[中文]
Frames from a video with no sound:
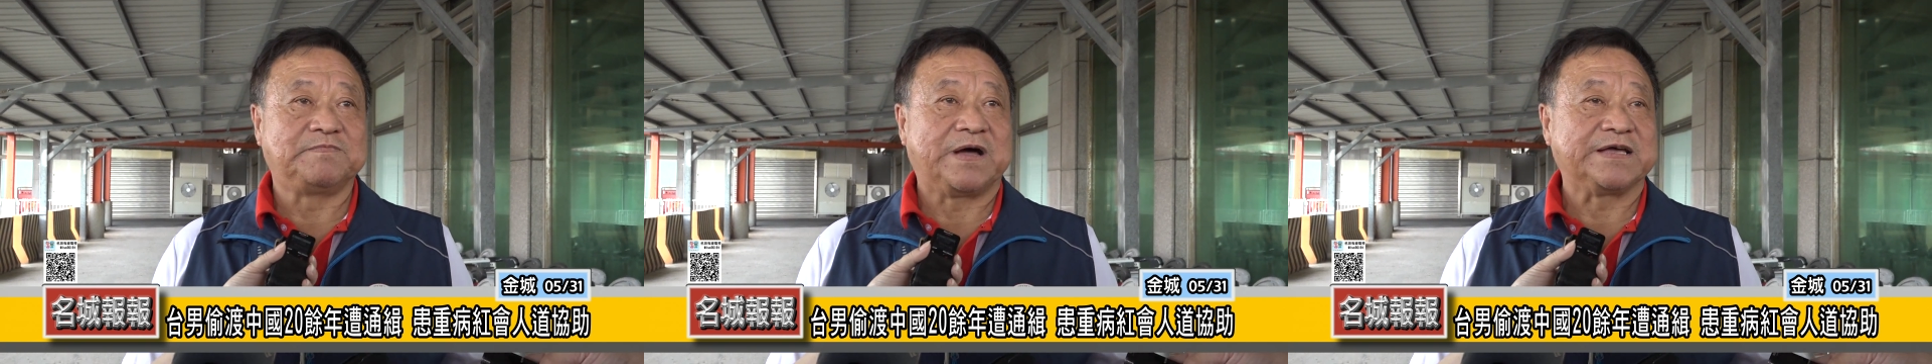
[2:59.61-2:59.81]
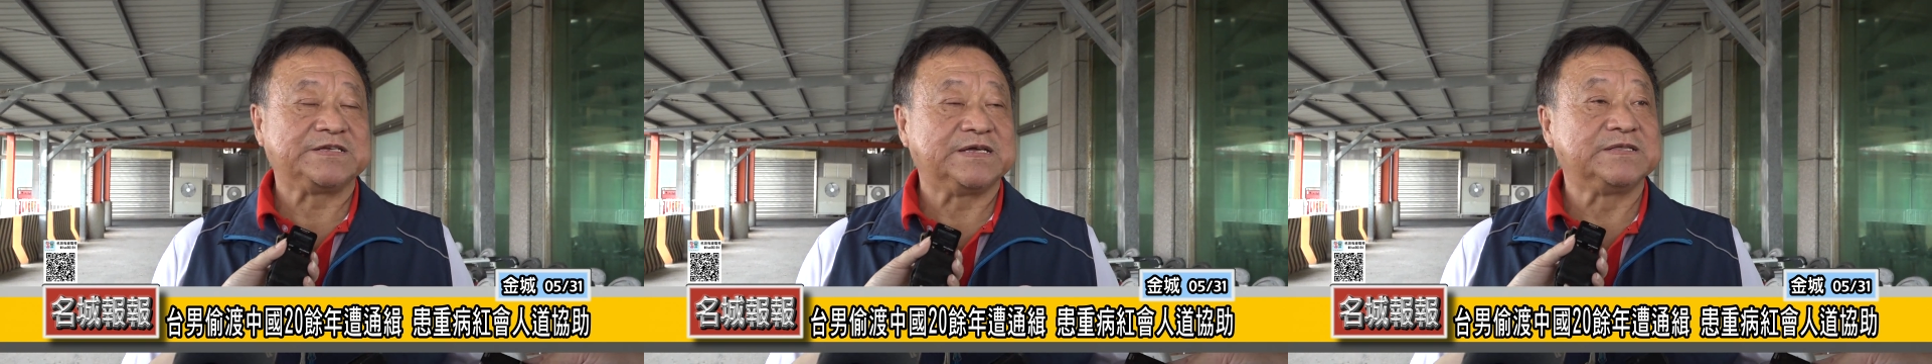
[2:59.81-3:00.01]

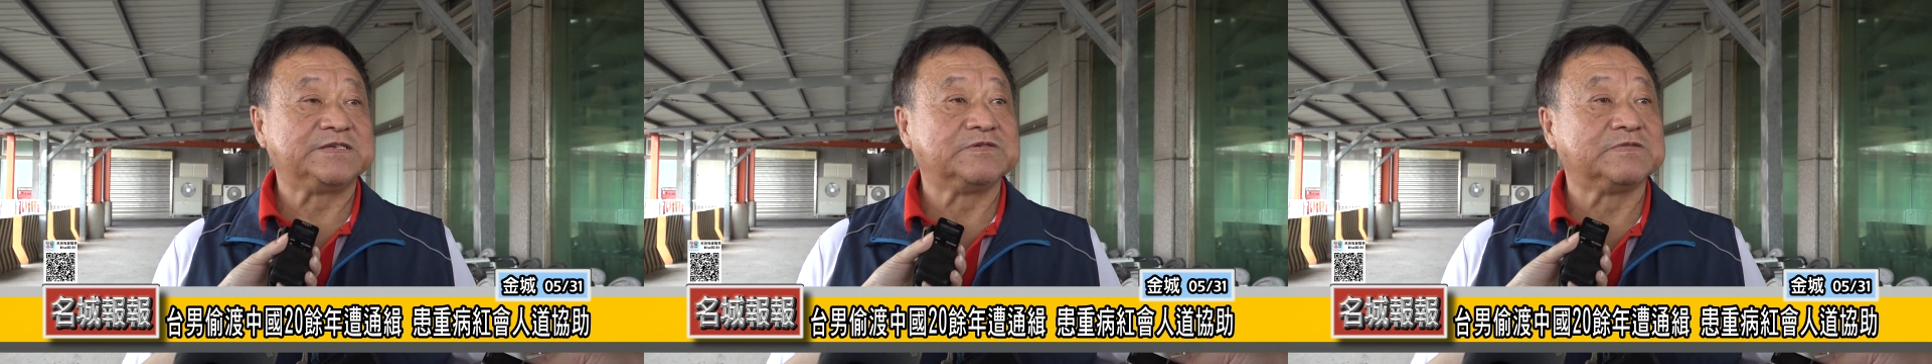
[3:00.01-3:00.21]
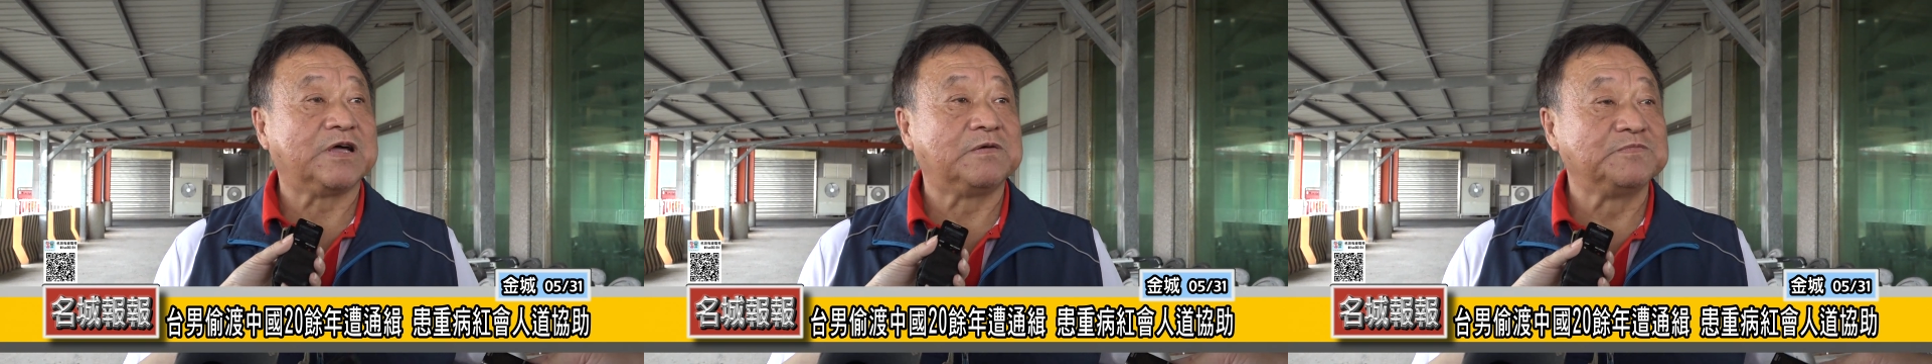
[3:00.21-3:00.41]
把他先
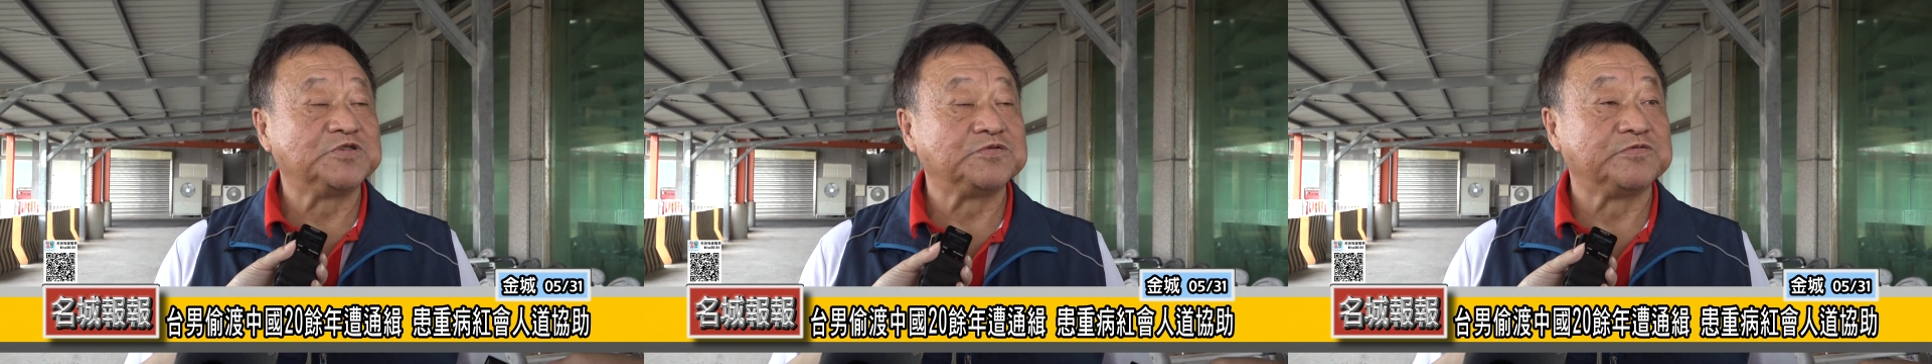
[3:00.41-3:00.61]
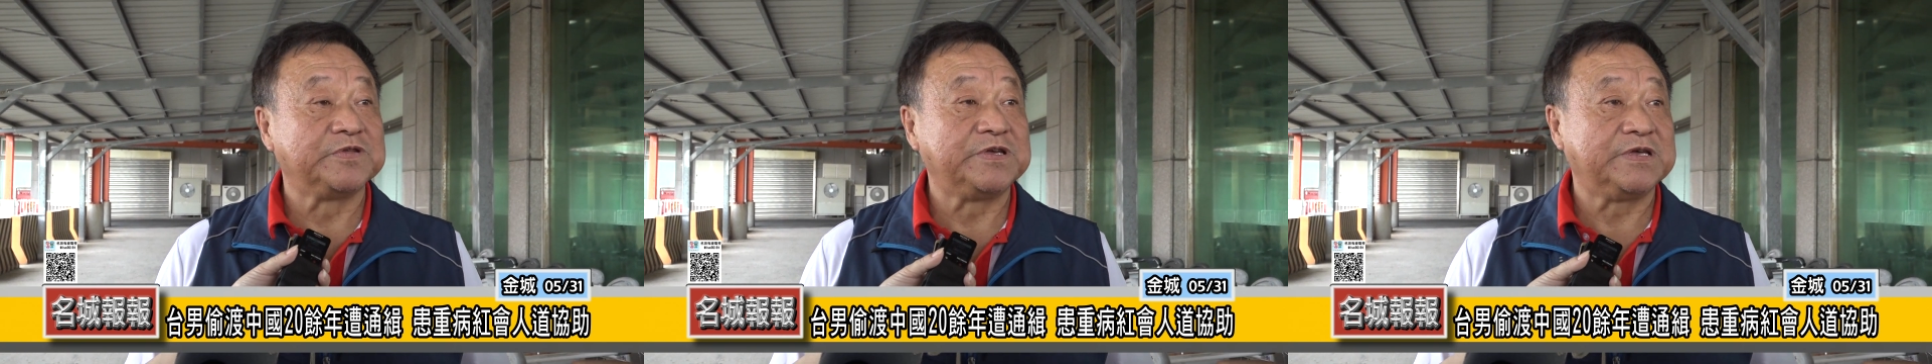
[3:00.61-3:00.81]
送到我们属
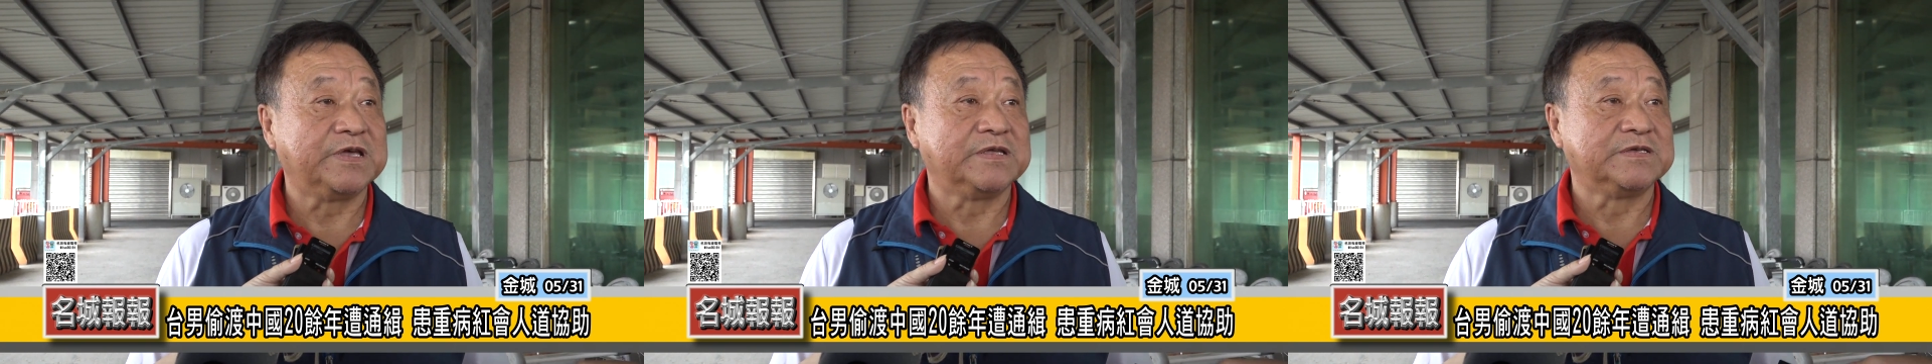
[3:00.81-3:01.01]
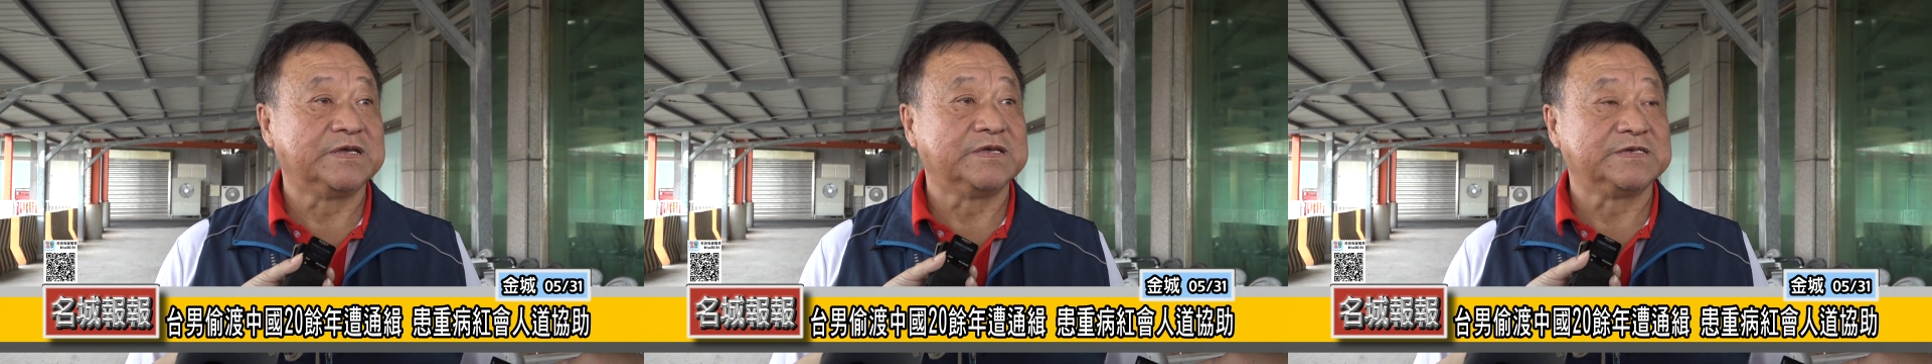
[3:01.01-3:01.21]
地医
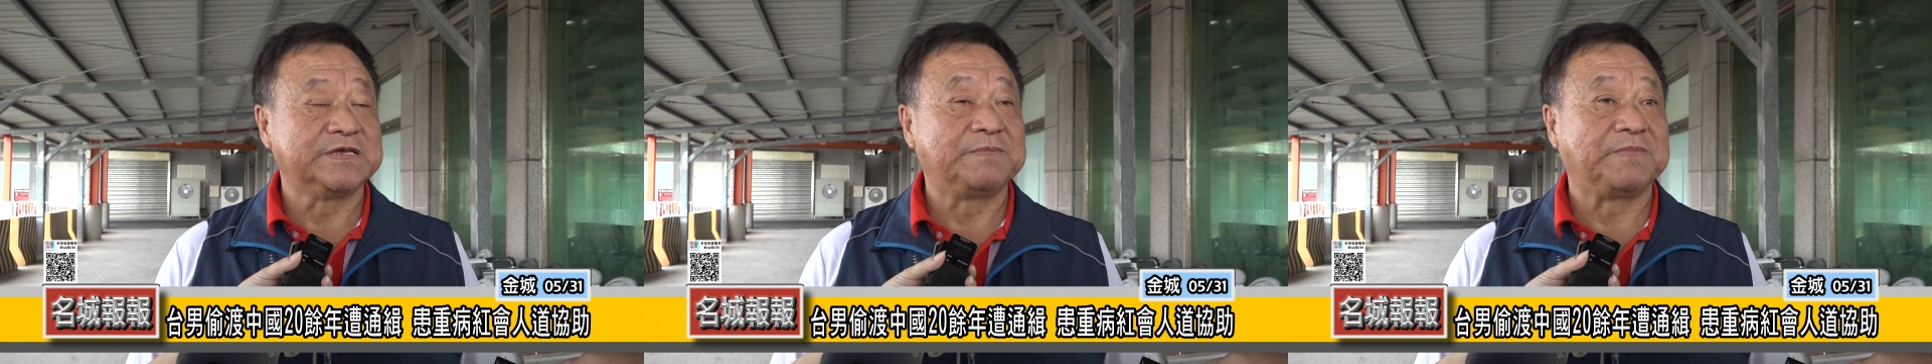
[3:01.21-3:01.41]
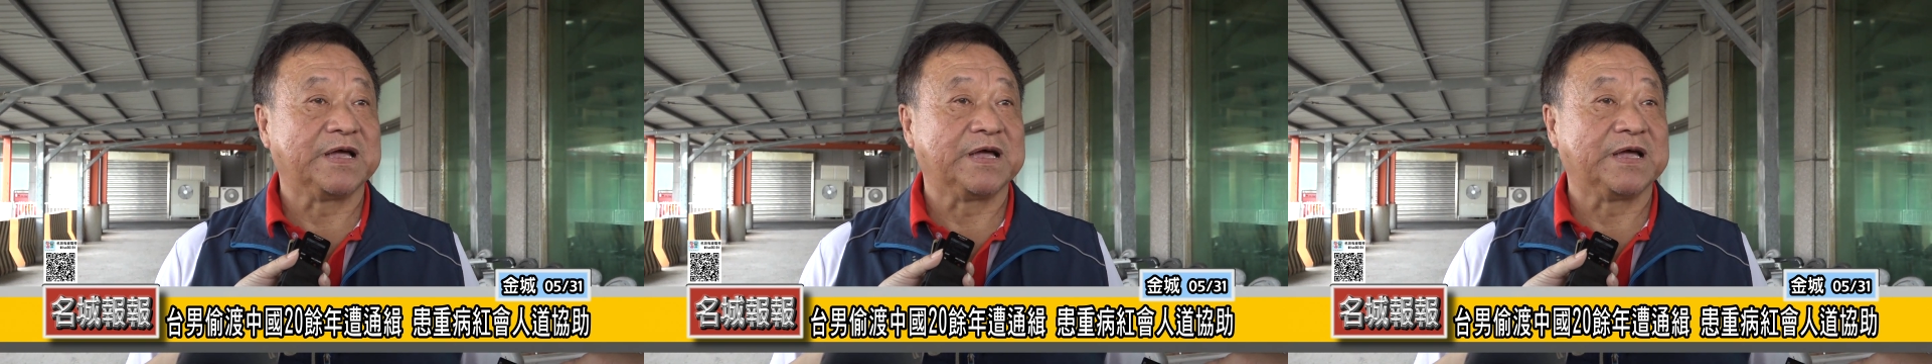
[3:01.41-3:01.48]
院去，先